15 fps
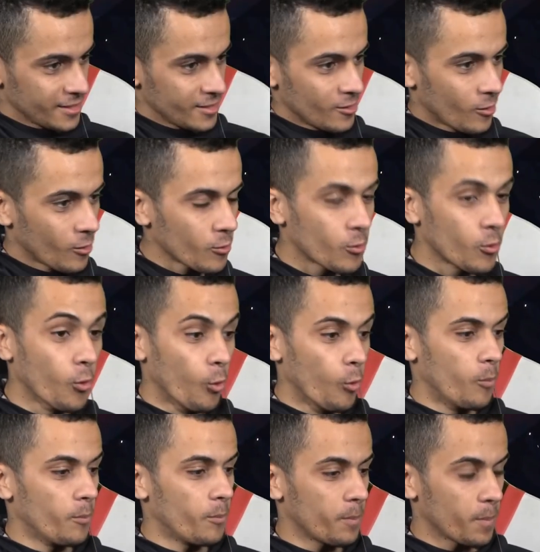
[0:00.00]
En gros,
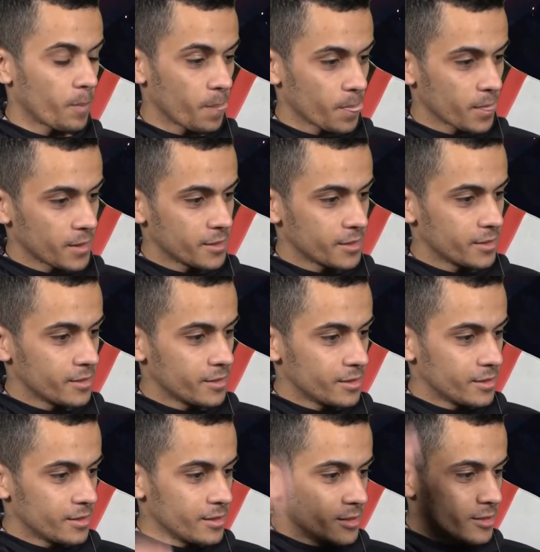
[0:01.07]

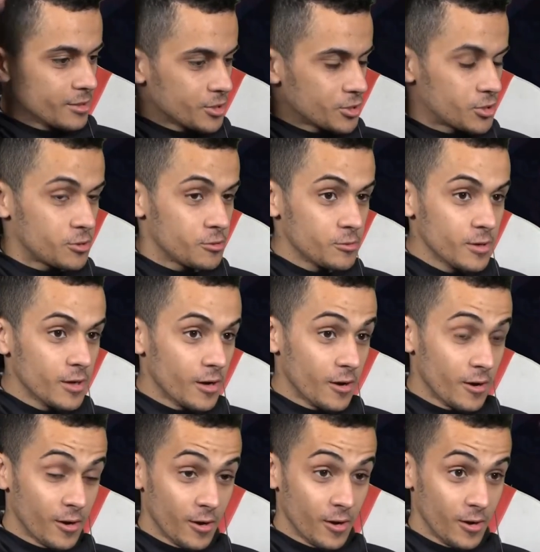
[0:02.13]
je suis.
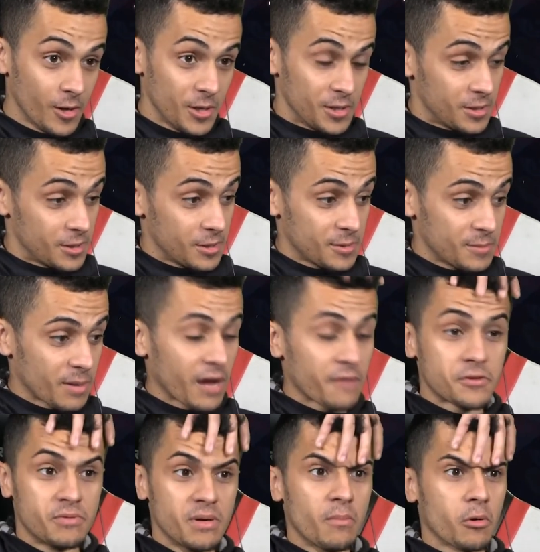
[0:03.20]
Euh, bref,
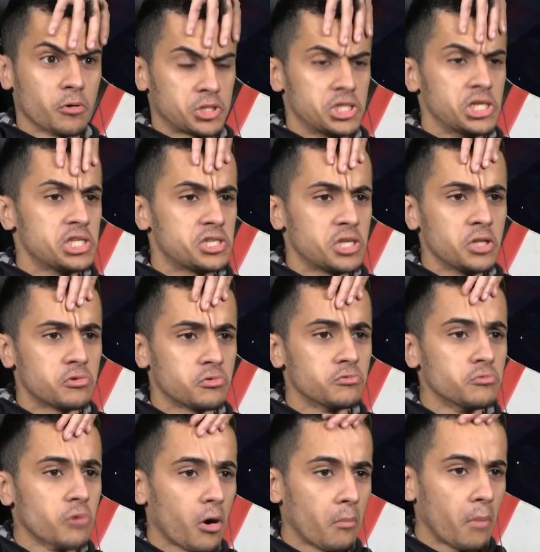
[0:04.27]
je vais manger, tu sais, tout
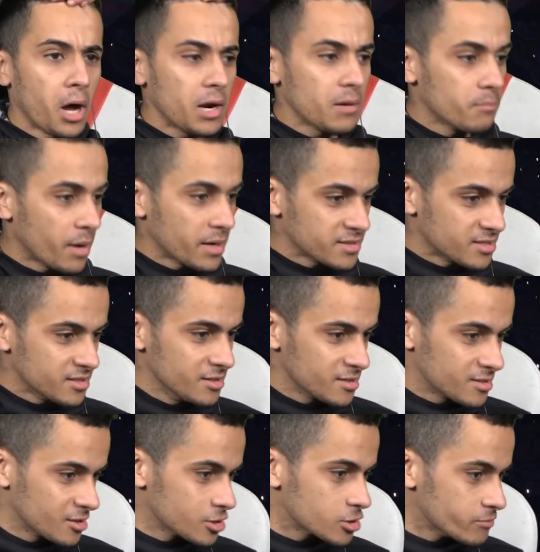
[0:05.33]
normal, basique,
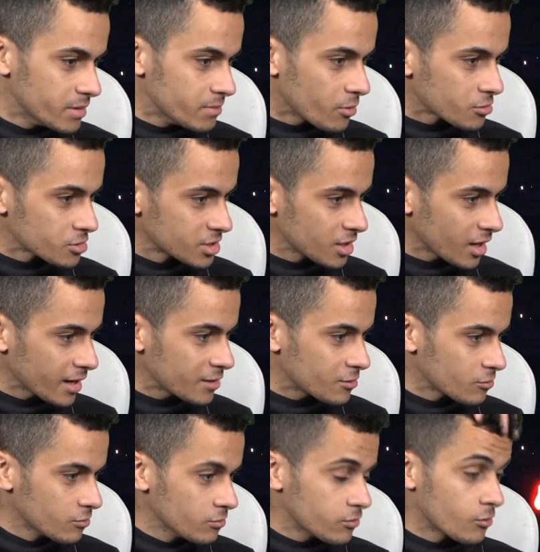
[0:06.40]
tu sais, je vais manger, rien
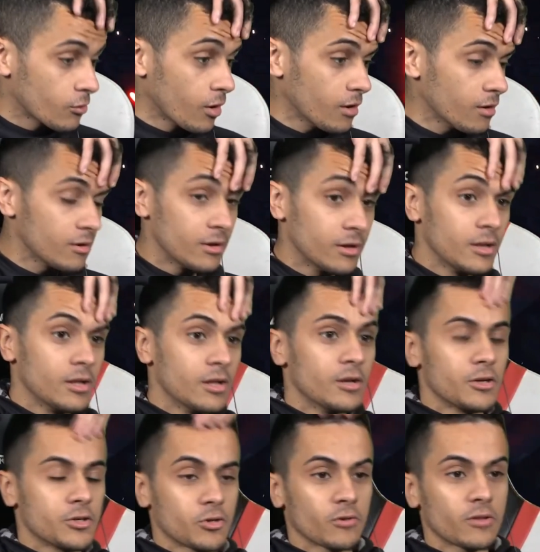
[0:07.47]
de ouf quoi.
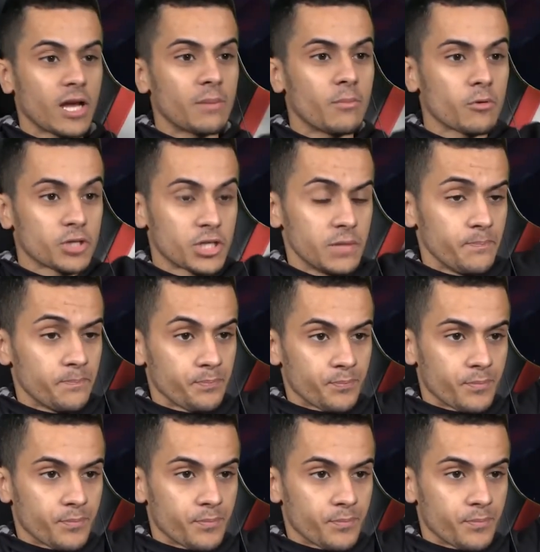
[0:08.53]
Je suis en train de manger.